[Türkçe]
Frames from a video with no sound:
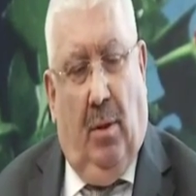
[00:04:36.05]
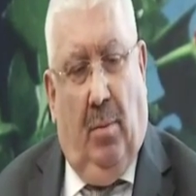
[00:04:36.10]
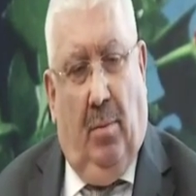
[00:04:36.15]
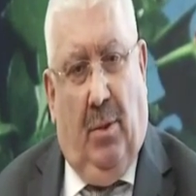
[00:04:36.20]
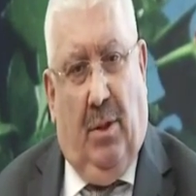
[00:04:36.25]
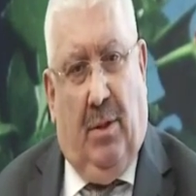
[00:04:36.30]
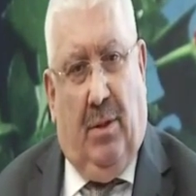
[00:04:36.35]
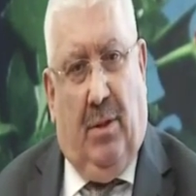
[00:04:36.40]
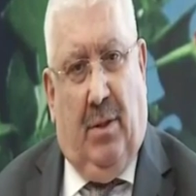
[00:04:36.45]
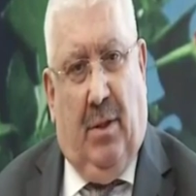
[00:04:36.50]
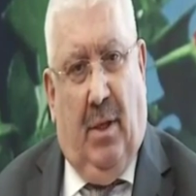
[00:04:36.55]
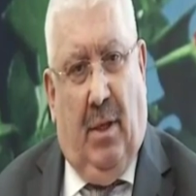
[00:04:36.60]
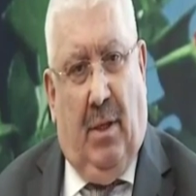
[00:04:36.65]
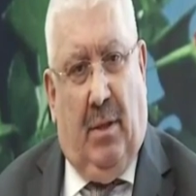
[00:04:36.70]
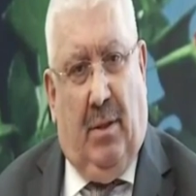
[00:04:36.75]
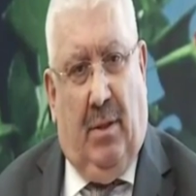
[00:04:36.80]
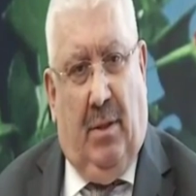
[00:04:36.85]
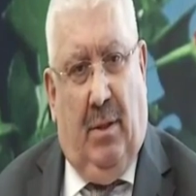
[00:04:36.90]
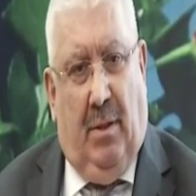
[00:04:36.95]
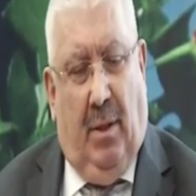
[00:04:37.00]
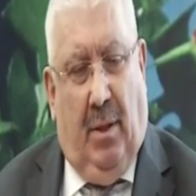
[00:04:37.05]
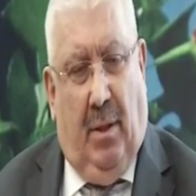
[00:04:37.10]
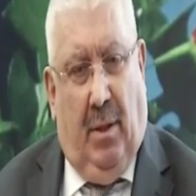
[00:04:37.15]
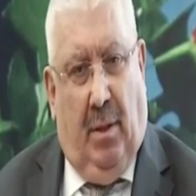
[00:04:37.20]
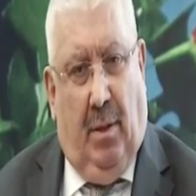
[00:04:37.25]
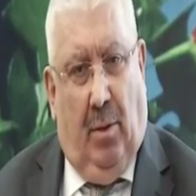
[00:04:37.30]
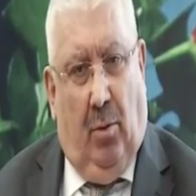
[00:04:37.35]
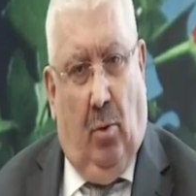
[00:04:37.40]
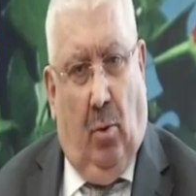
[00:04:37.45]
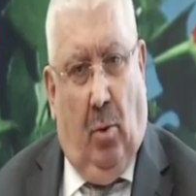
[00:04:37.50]
Bir siyasi
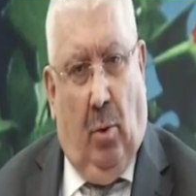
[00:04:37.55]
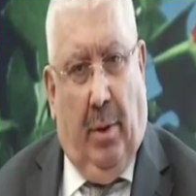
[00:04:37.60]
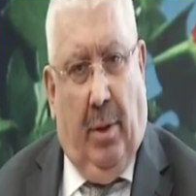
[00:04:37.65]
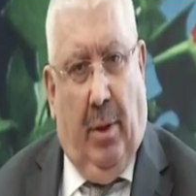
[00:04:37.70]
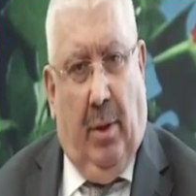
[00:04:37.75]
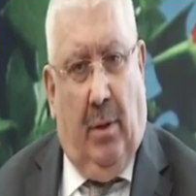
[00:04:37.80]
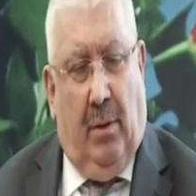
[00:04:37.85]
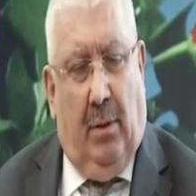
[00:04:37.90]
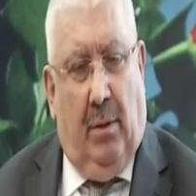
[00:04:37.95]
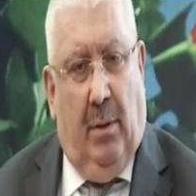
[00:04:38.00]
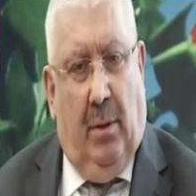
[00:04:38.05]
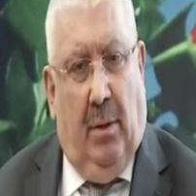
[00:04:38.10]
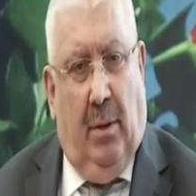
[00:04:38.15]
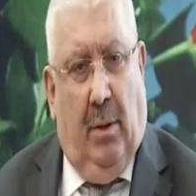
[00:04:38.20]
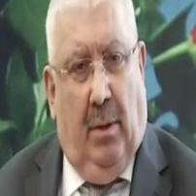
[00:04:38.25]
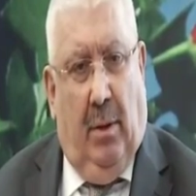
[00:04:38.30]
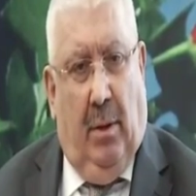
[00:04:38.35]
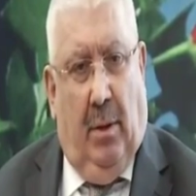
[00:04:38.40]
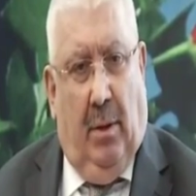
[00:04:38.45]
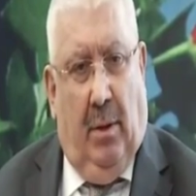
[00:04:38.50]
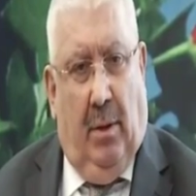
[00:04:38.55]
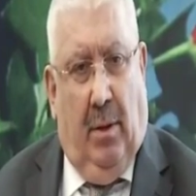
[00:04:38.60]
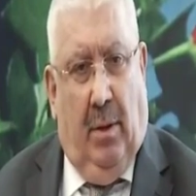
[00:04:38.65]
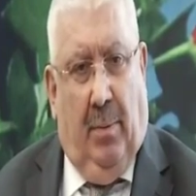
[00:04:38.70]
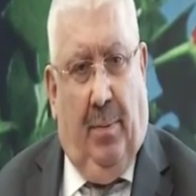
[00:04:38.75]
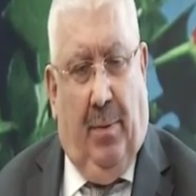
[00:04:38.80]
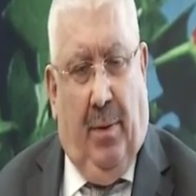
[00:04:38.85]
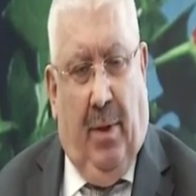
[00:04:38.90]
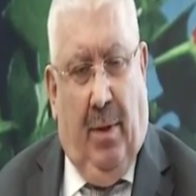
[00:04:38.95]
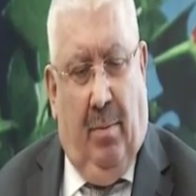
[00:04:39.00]
hareketi olarak
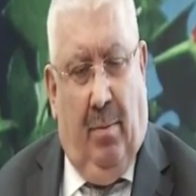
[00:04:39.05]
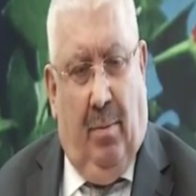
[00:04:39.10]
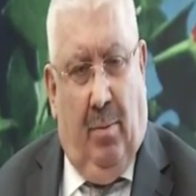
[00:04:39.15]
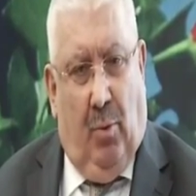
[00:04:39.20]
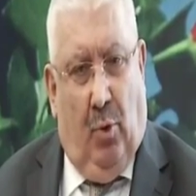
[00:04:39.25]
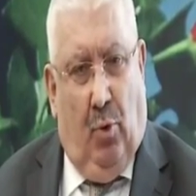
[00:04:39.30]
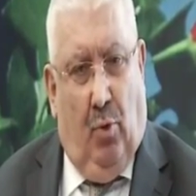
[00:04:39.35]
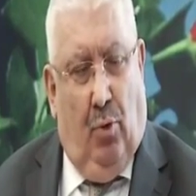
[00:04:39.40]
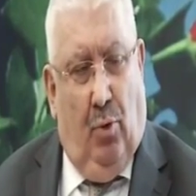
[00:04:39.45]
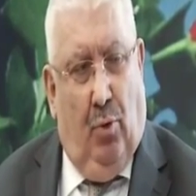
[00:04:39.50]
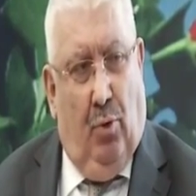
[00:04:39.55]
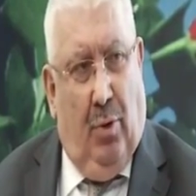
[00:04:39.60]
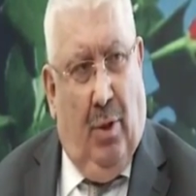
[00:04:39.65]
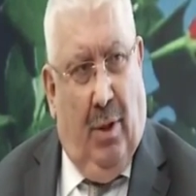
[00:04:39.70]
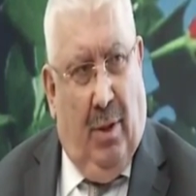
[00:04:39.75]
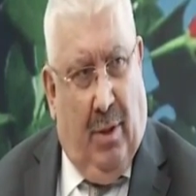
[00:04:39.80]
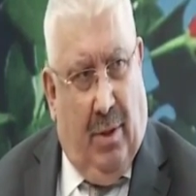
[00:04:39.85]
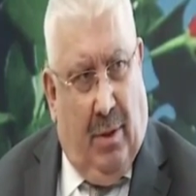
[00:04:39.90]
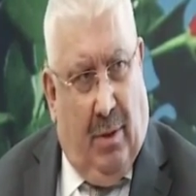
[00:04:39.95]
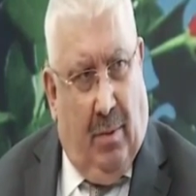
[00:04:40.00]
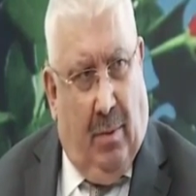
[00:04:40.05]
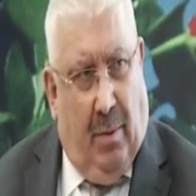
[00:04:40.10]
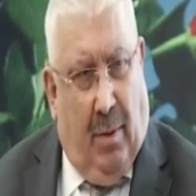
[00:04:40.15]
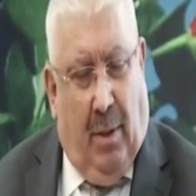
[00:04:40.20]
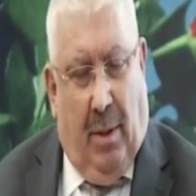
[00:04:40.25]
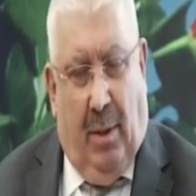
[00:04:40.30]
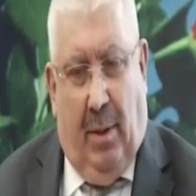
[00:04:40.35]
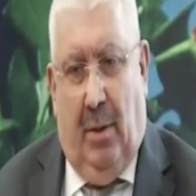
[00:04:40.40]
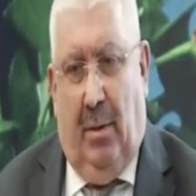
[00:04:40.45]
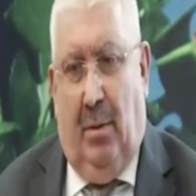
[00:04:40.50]
deprem gününden
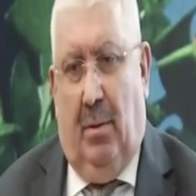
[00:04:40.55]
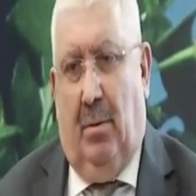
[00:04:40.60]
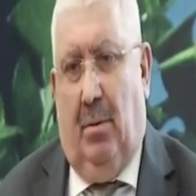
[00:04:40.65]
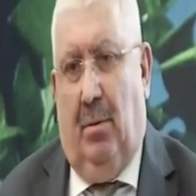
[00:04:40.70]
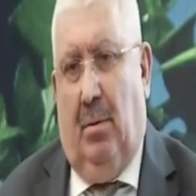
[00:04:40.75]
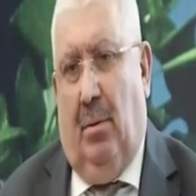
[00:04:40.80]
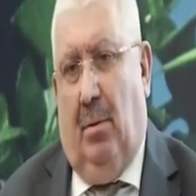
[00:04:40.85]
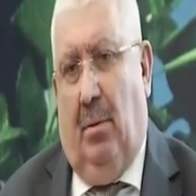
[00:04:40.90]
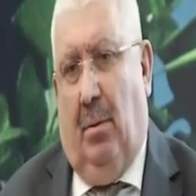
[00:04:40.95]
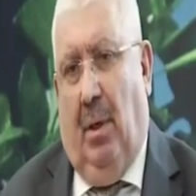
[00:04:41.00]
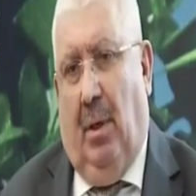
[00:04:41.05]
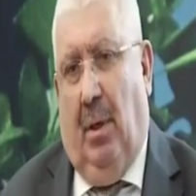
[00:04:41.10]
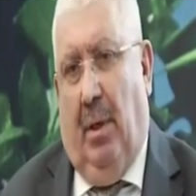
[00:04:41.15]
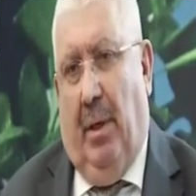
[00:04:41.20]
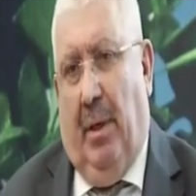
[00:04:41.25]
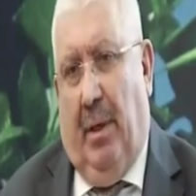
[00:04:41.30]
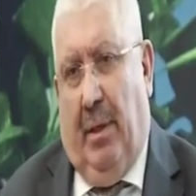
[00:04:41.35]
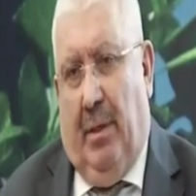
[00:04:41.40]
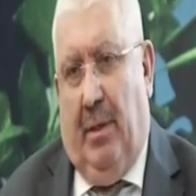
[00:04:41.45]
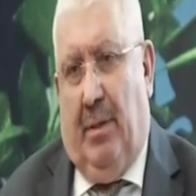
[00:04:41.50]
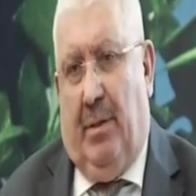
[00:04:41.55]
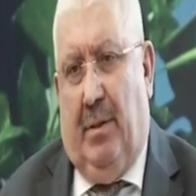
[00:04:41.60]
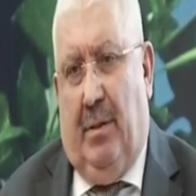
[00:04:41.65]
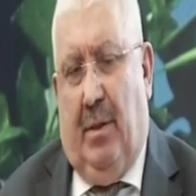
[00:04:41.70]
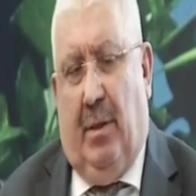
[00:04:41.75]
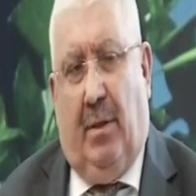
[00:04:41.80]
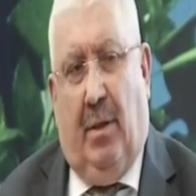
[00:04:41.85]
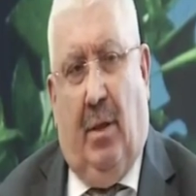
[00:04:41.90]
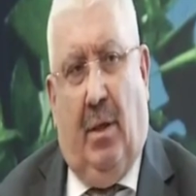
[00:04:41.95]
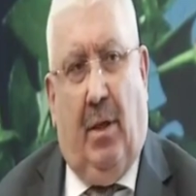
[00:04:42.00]
itibaren herkesin
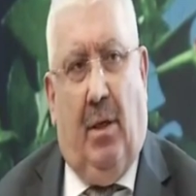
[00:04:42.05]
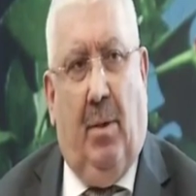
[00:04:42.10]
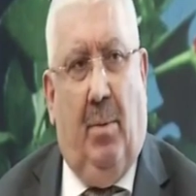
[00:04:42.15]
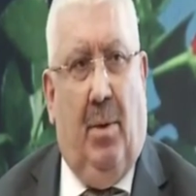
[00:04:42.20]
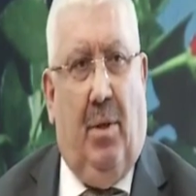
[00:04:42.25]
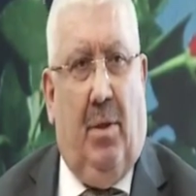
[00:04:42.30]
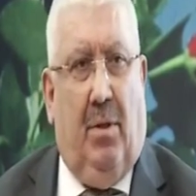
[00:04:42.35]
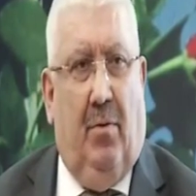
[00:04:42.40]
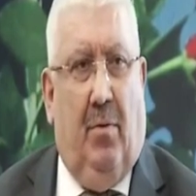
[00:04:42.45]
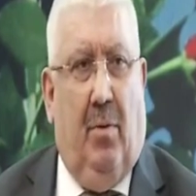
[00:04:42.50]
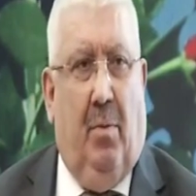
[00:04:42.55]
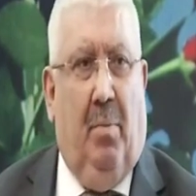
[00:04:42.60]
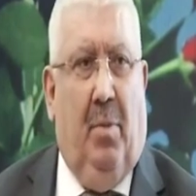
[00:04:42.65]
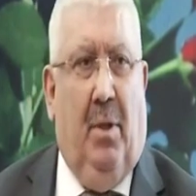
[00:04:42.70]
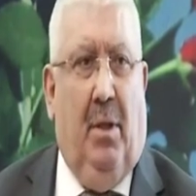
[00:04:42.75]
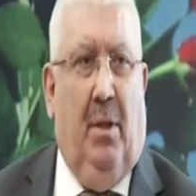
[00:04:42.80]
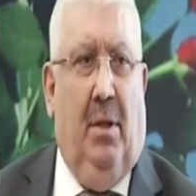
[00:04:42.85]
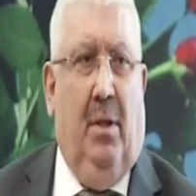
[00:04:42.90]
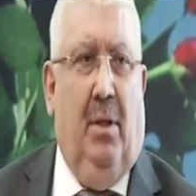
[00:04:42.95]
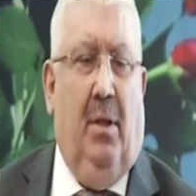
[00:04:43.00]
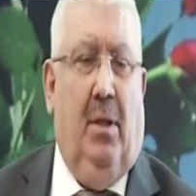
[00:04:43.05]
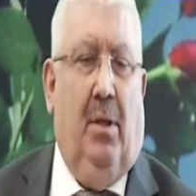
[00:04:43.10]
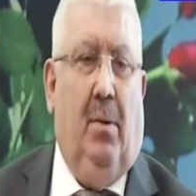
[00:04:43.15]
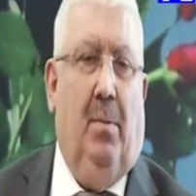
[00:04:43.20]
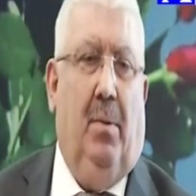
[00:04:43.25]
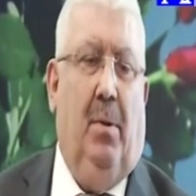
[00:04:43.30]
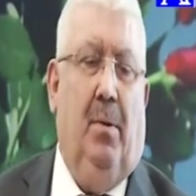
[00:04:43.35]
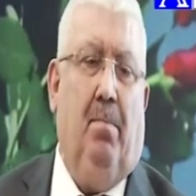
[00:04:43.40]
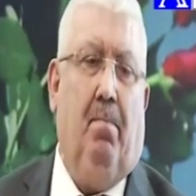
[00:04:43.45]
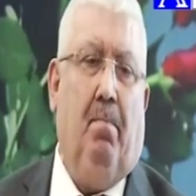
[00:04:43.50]
de takip etti ve bildiği
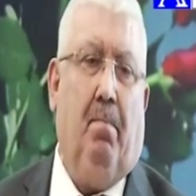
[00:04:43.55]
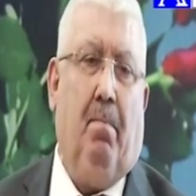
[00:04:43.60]
gibi